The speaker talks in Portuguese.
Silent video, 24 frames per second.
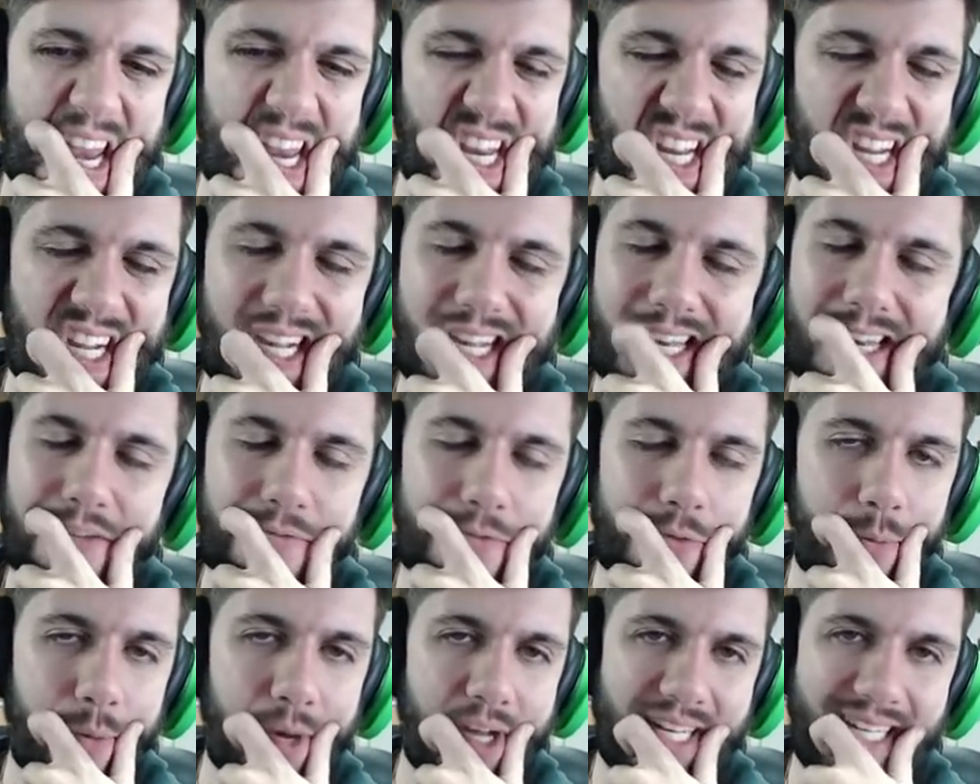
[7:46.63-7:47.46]

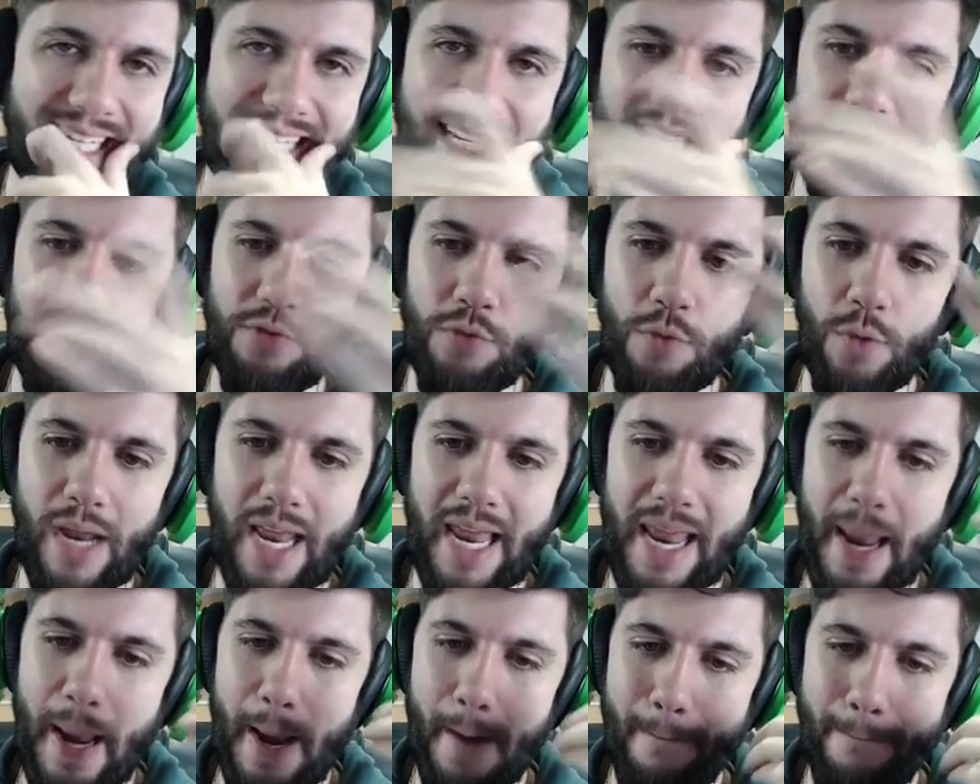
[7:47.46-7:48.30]
Incrível, mano. Incrível.
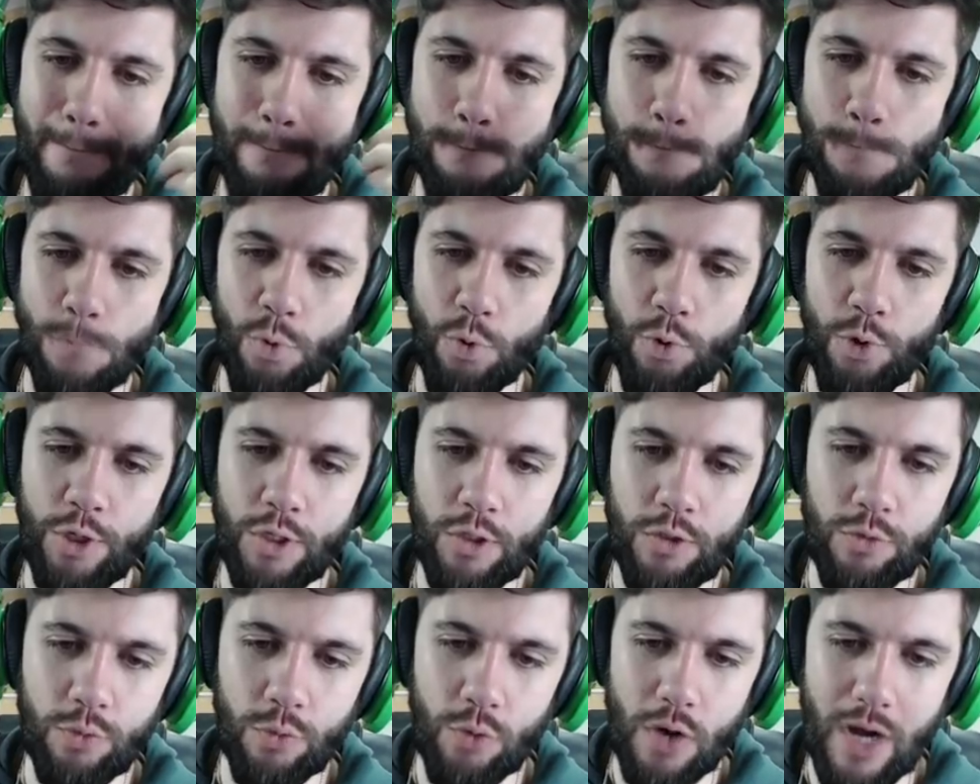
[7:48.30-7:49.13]
É
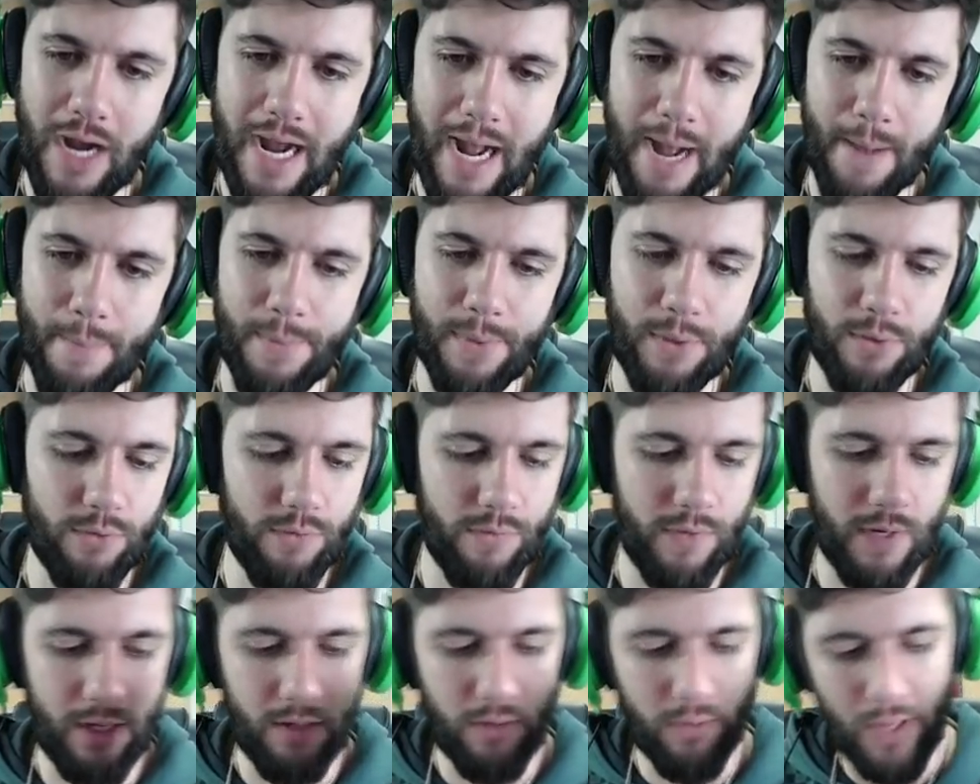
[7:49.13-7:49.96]
muito rápido,
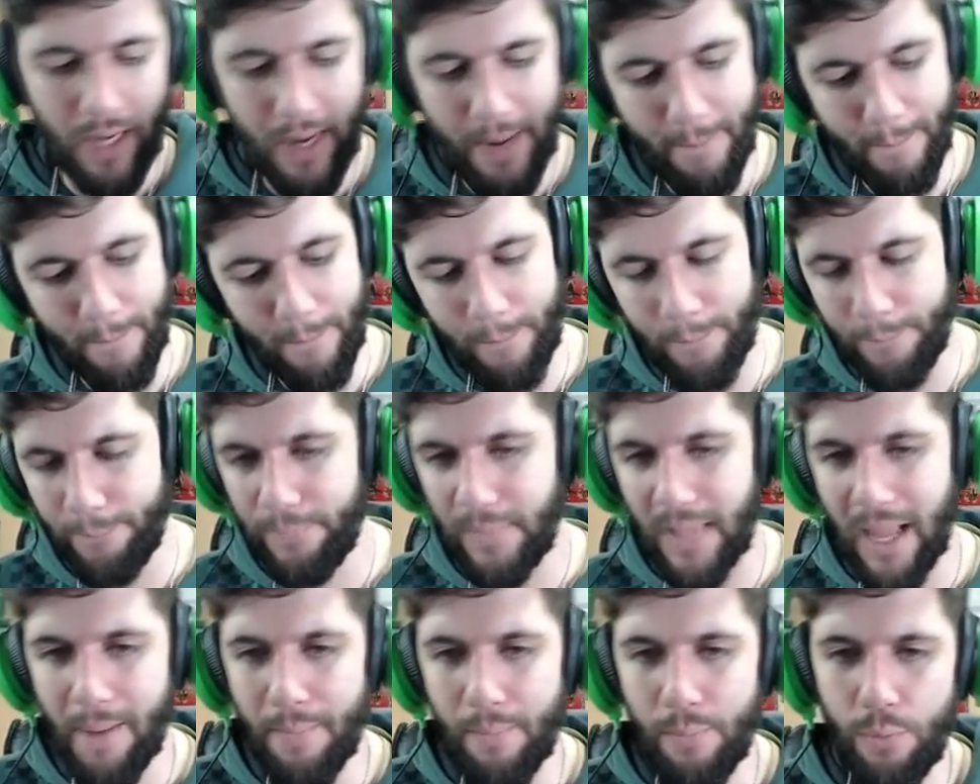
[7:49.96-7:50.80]
velho. É,
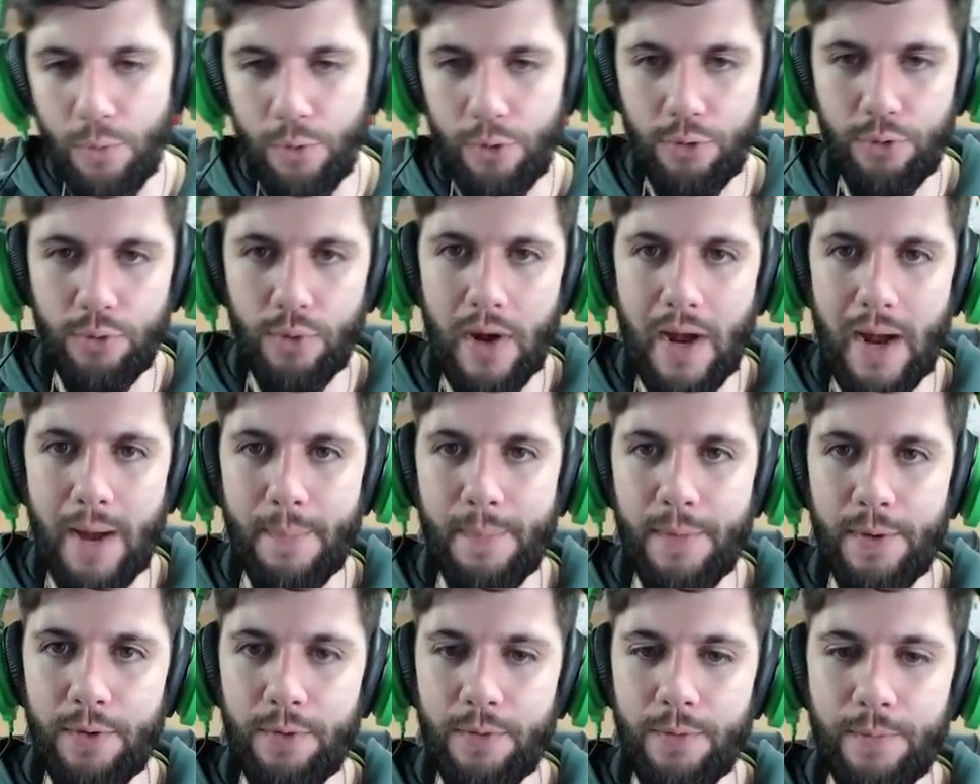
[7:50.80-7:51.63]
tá muito
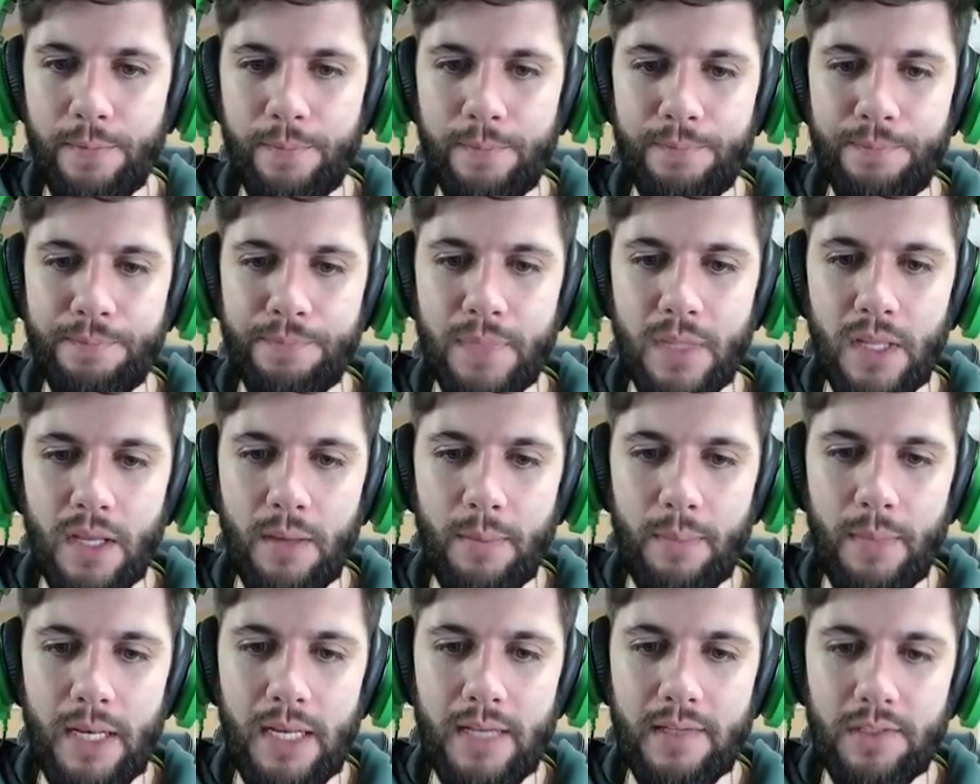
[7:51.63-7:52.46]
rápido.
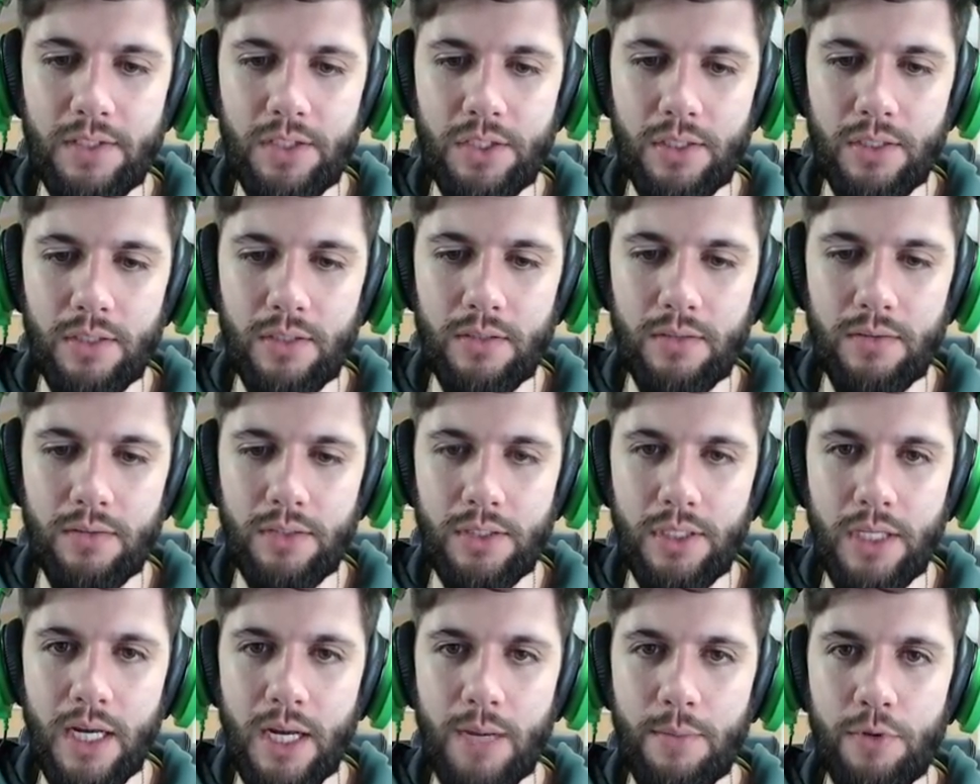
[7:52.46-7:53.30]
Beleza.
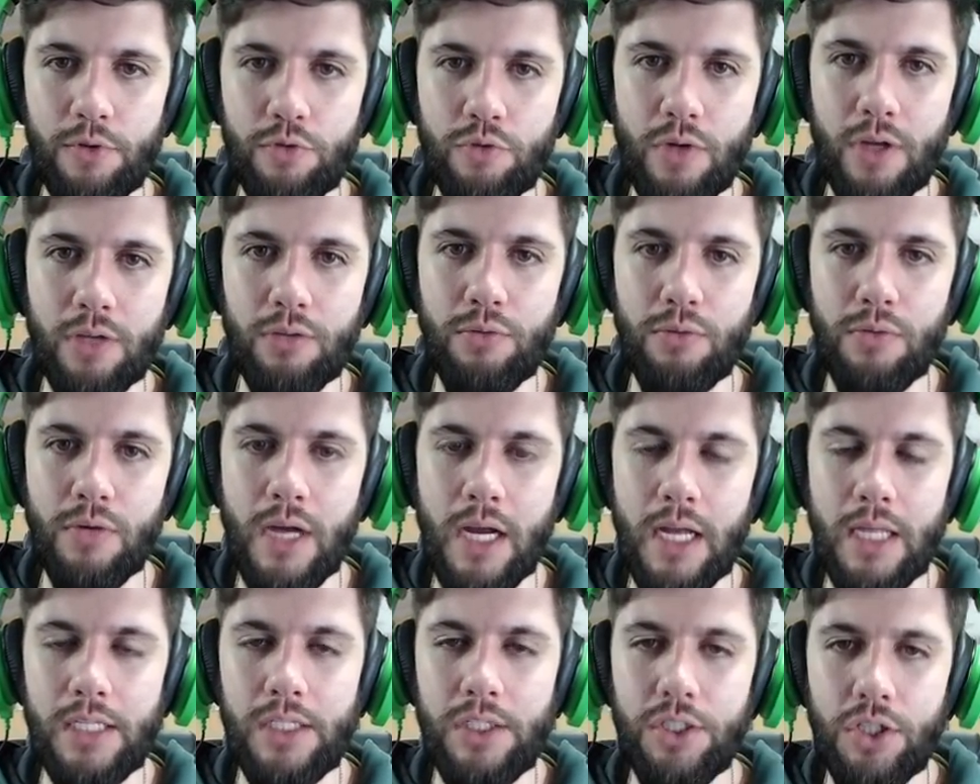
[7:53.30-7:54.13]
Chegamos aos
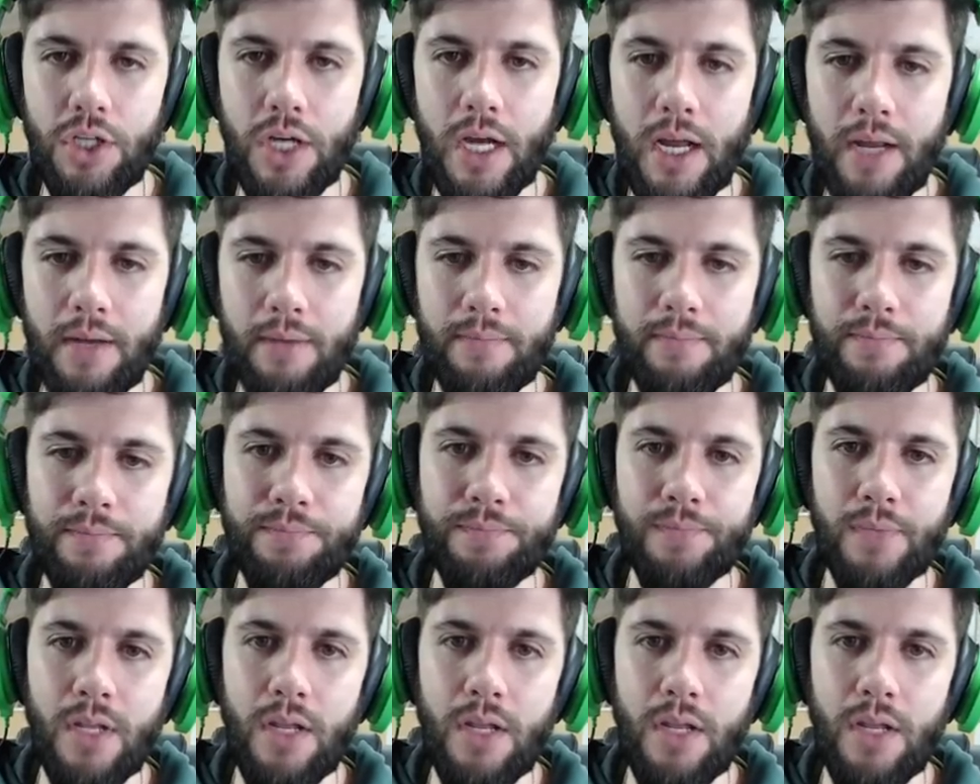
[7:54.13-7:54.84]
4K ali já.